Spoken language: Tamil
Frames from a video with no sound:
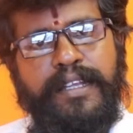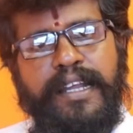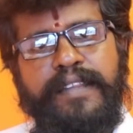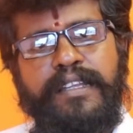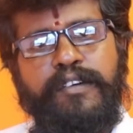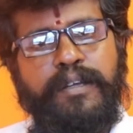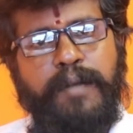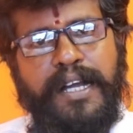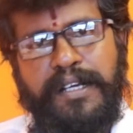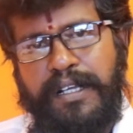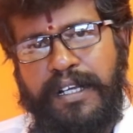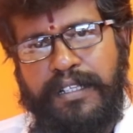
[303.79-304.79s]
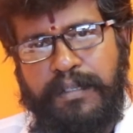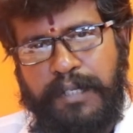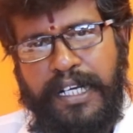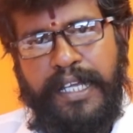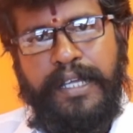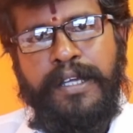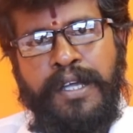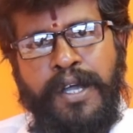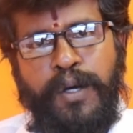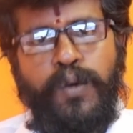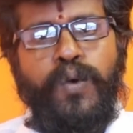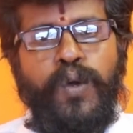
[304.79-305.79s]
அதில் எந்த வித மாற்று கருத்தும் இல்லை
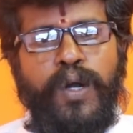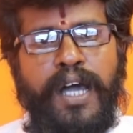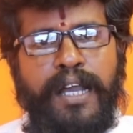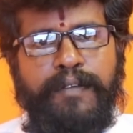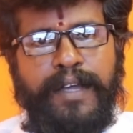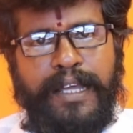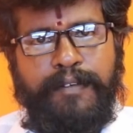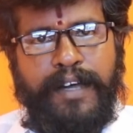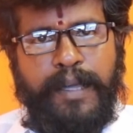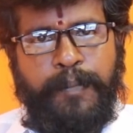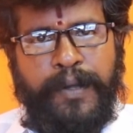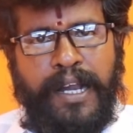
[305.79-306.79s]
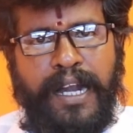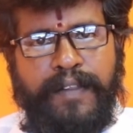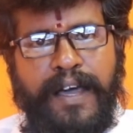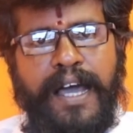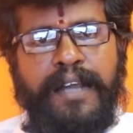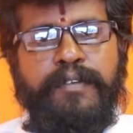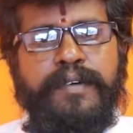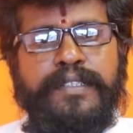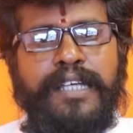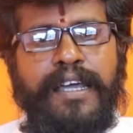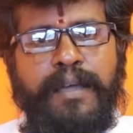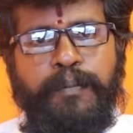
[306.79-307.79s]
நூறு நாள் வேலை வாய்ப்பினால் தான்
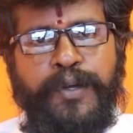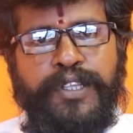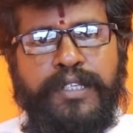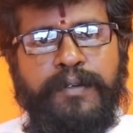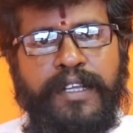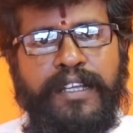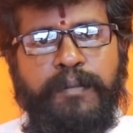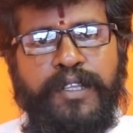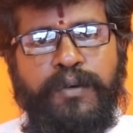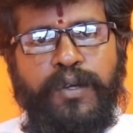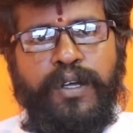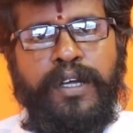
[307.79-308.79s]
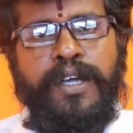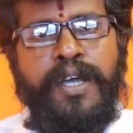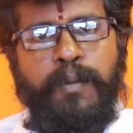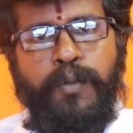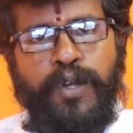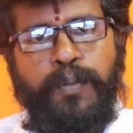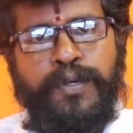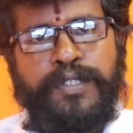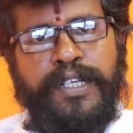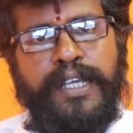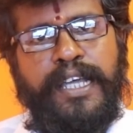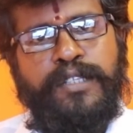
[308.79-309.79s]
விவசாயம் பொய்த்து விட்டது என்பது ஒரு முழு
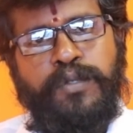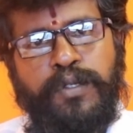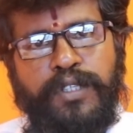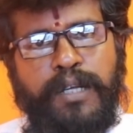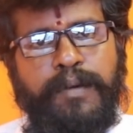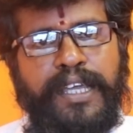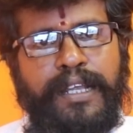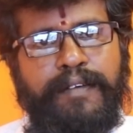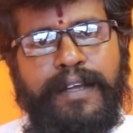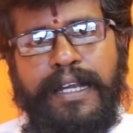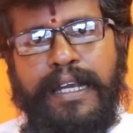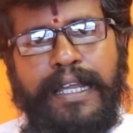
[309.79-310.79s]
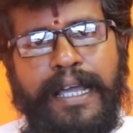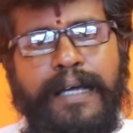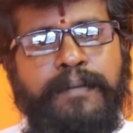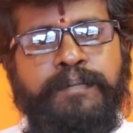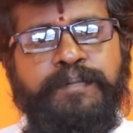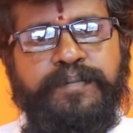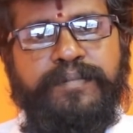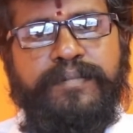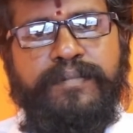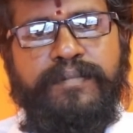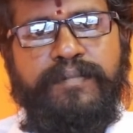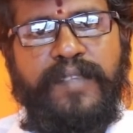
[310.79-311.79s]
பூசணிக்கே சோத்துல மறைக்கிற வேலை இல்லையா
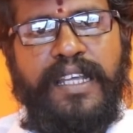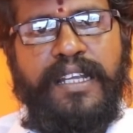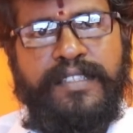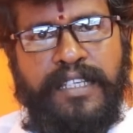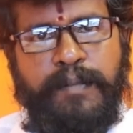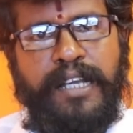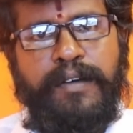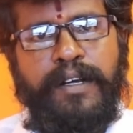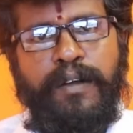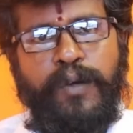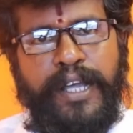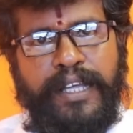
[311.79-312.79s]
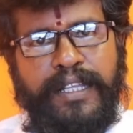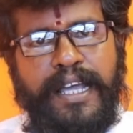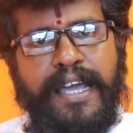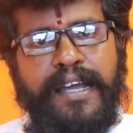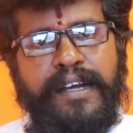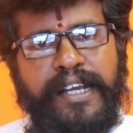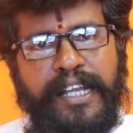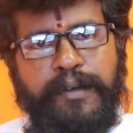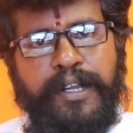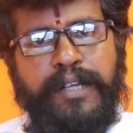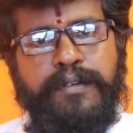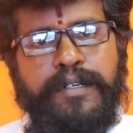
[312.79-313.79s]
இல்ல சீமான் அவர்களுடைய தயார்
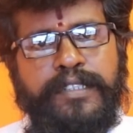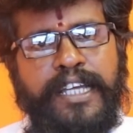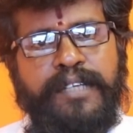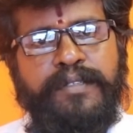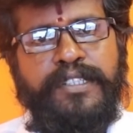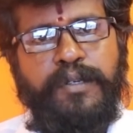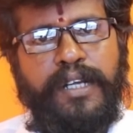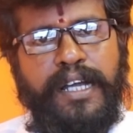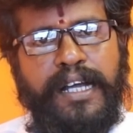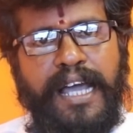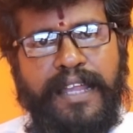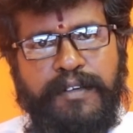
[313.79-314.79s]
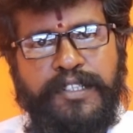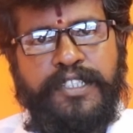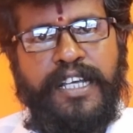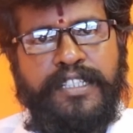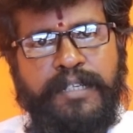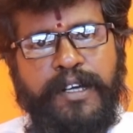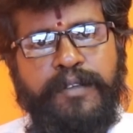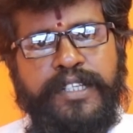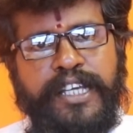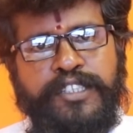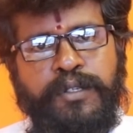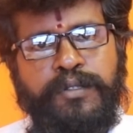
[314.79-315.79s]
இன்றைக்கு வரைக்கும் விவசாயம் செஞ்சு வர்றாங்க அதை வச்சு தான் சீமான்
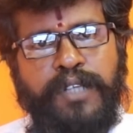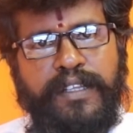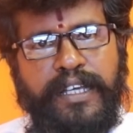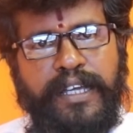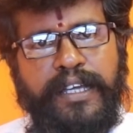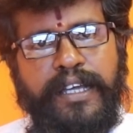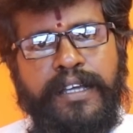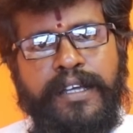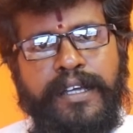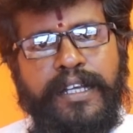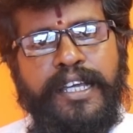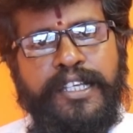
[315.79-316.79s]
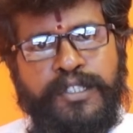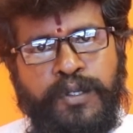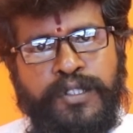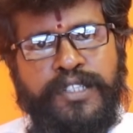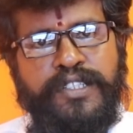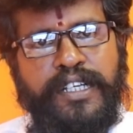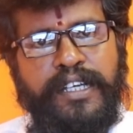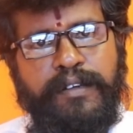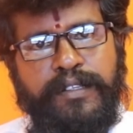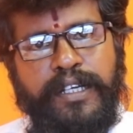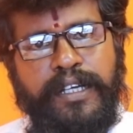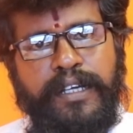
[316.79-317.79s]
வந்து எக்ஸ்கியூஸ் அந்த என்ன இஸ்யூஸ் இன்ஜினுக்கு
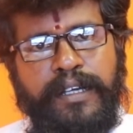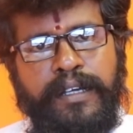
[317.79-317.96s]
வந்து